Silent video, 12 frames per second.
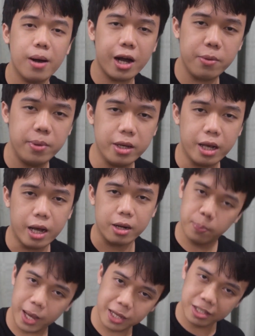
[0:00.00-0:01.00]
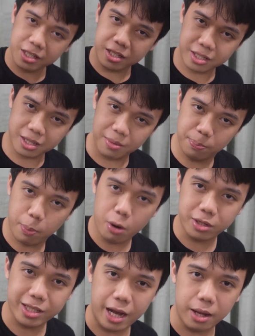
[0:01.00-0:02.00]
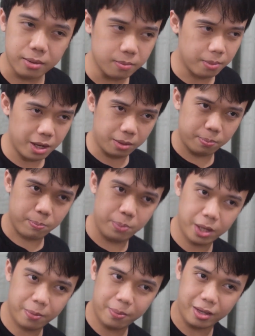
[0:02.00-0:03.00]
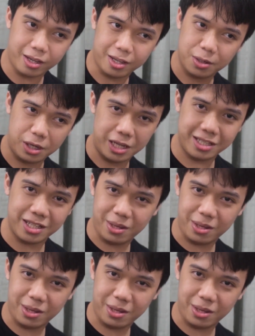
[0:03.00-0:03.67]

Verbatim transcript: mga kaibigan, plates is important but BB is